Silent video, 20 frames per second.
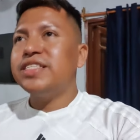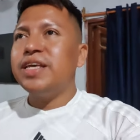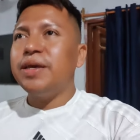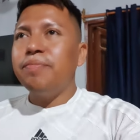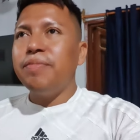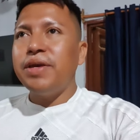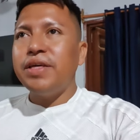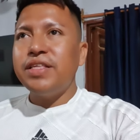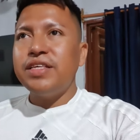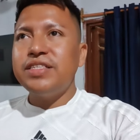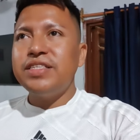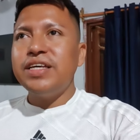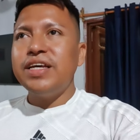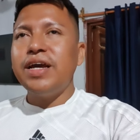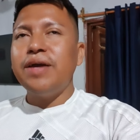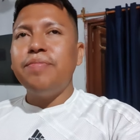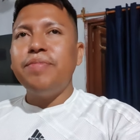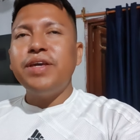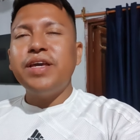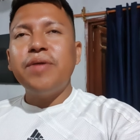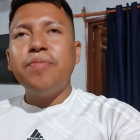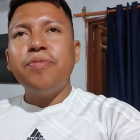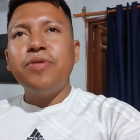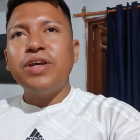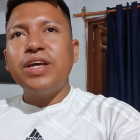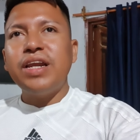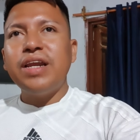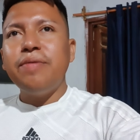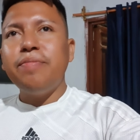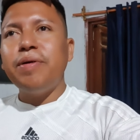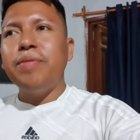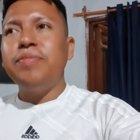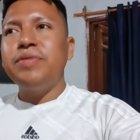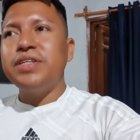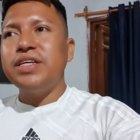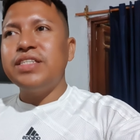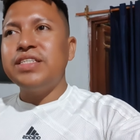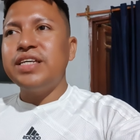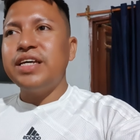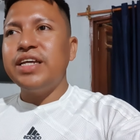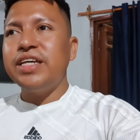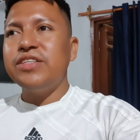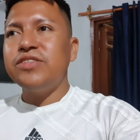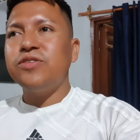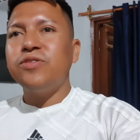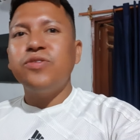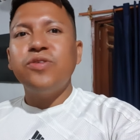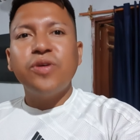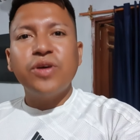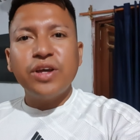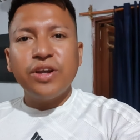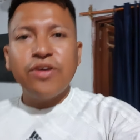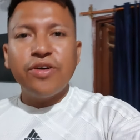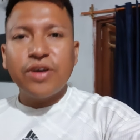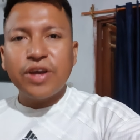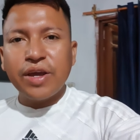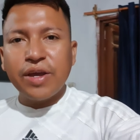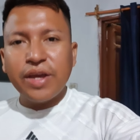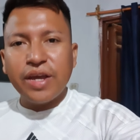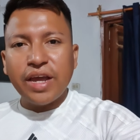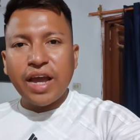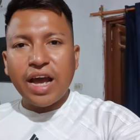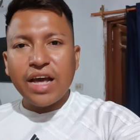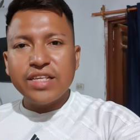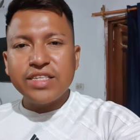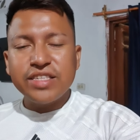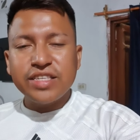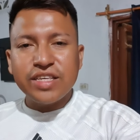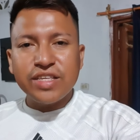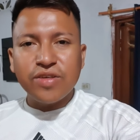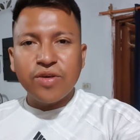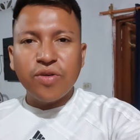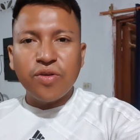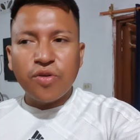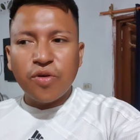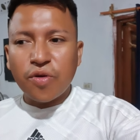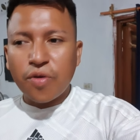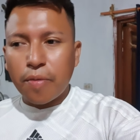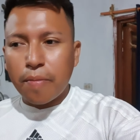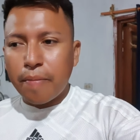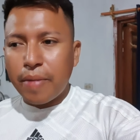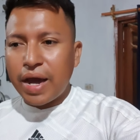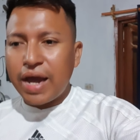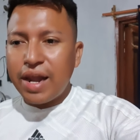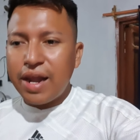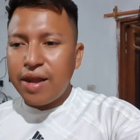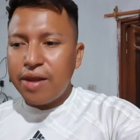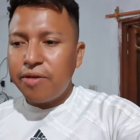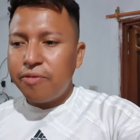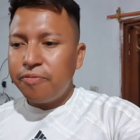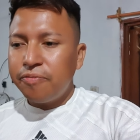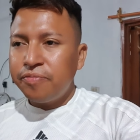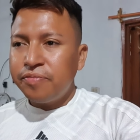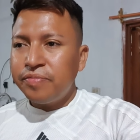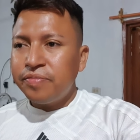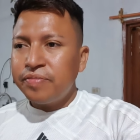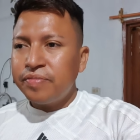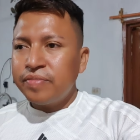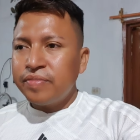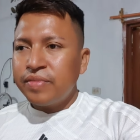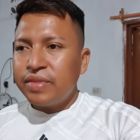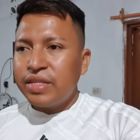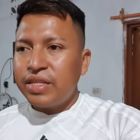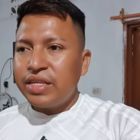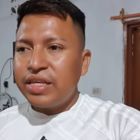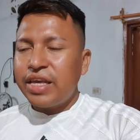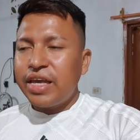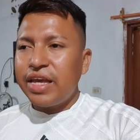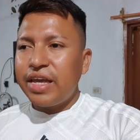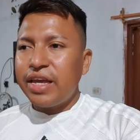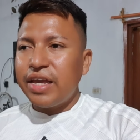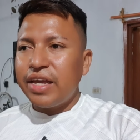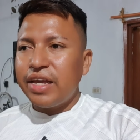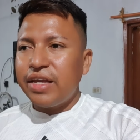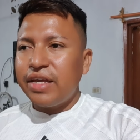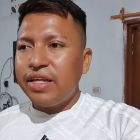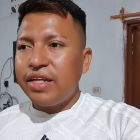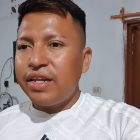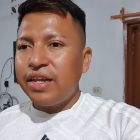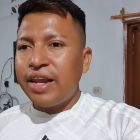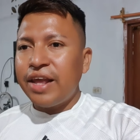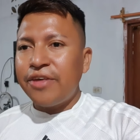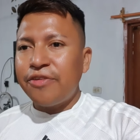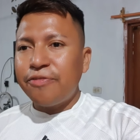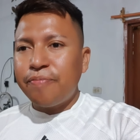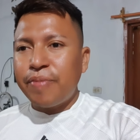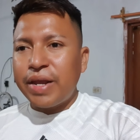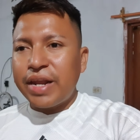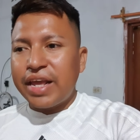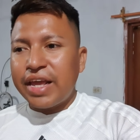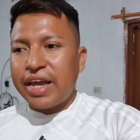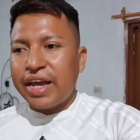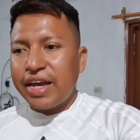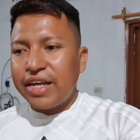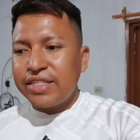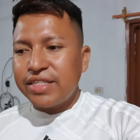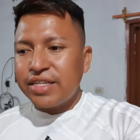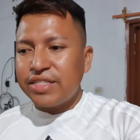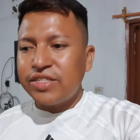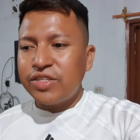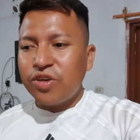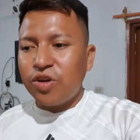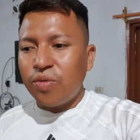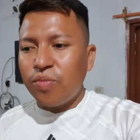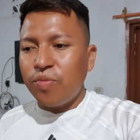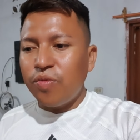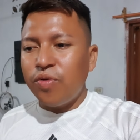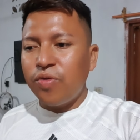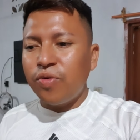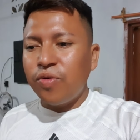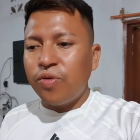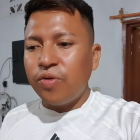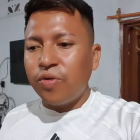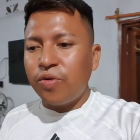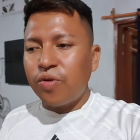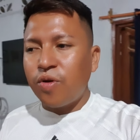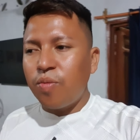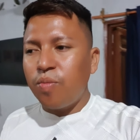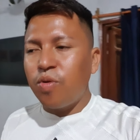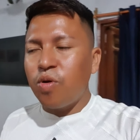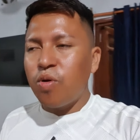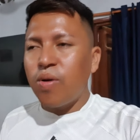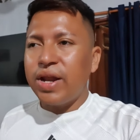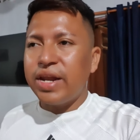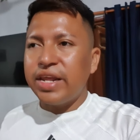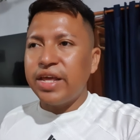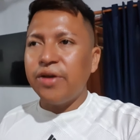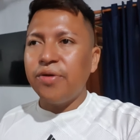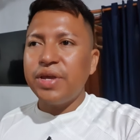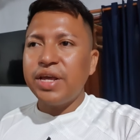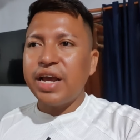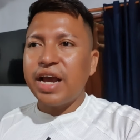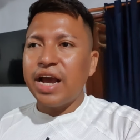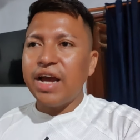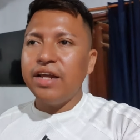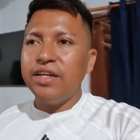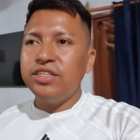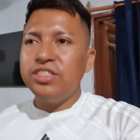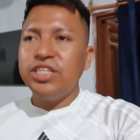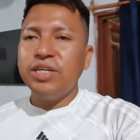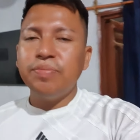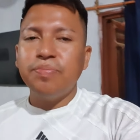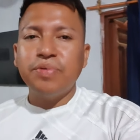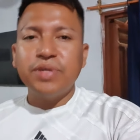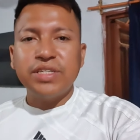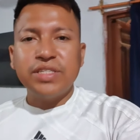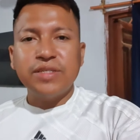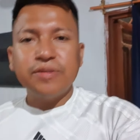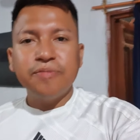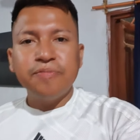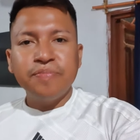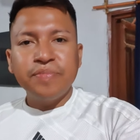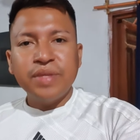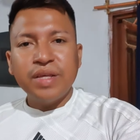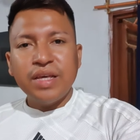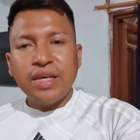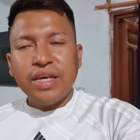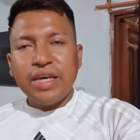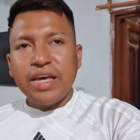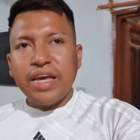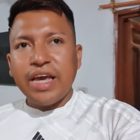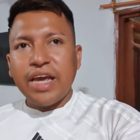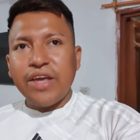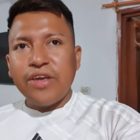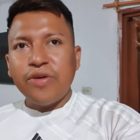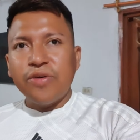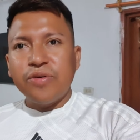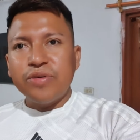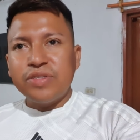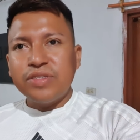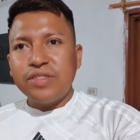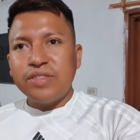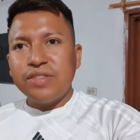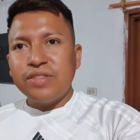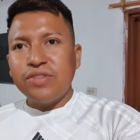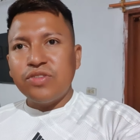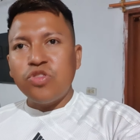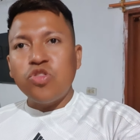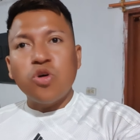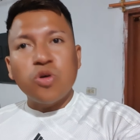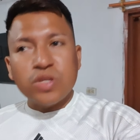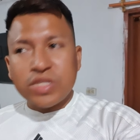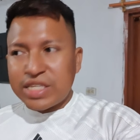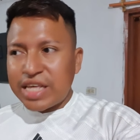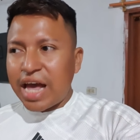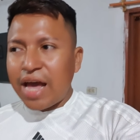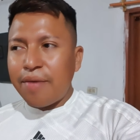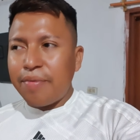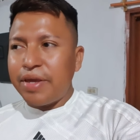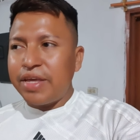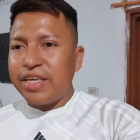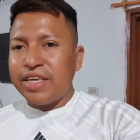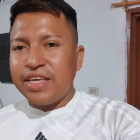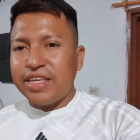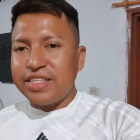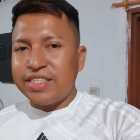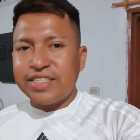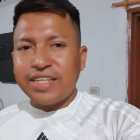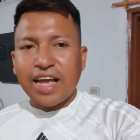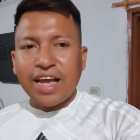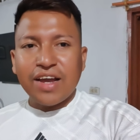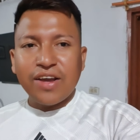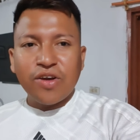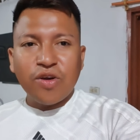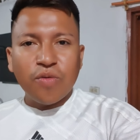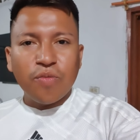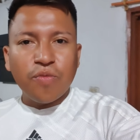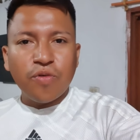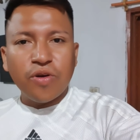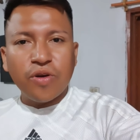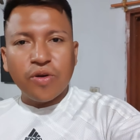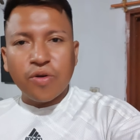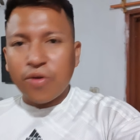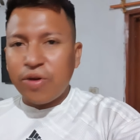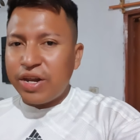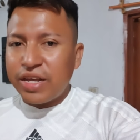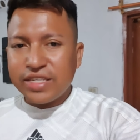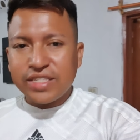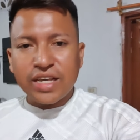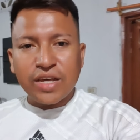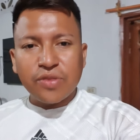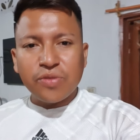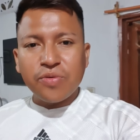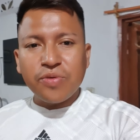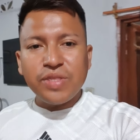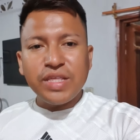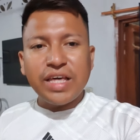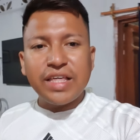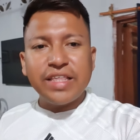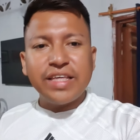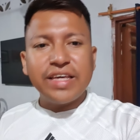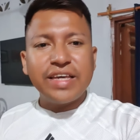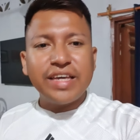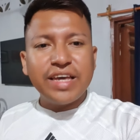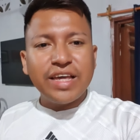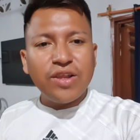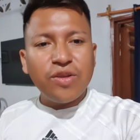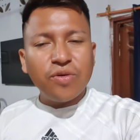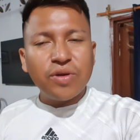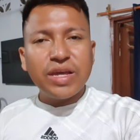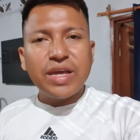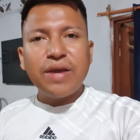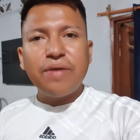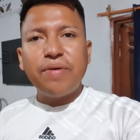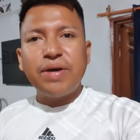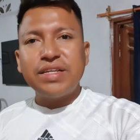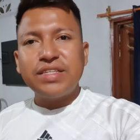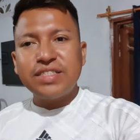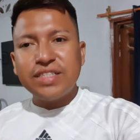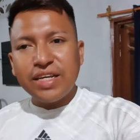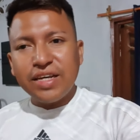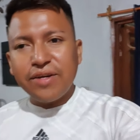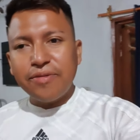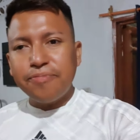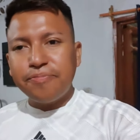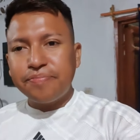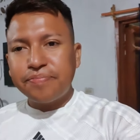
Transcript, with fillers: que me dicen a mí que por qué les vamos a hacer eso. Yo creo que ha sido normal que las parejas, así como, como Juan Diego y Canche, pues ellos no saben y están como con esa duda de qué es lo que va a ser.